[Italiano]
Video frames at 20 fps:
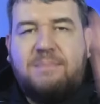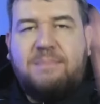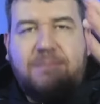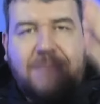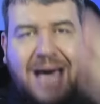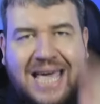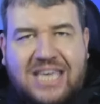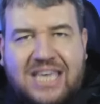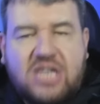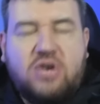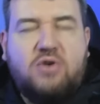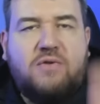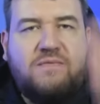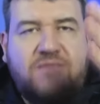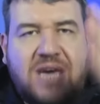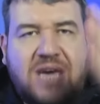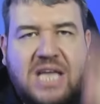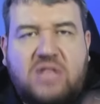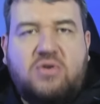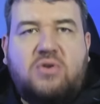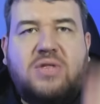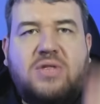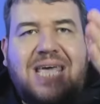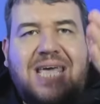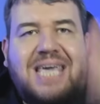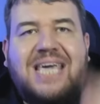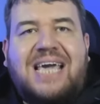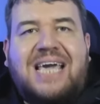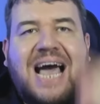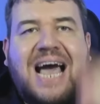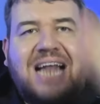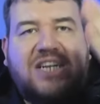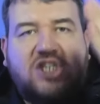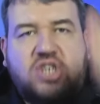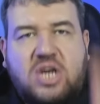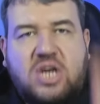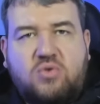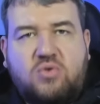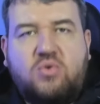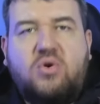ma io vedo dei
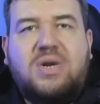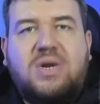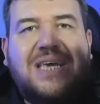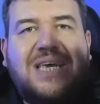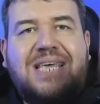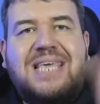calciatori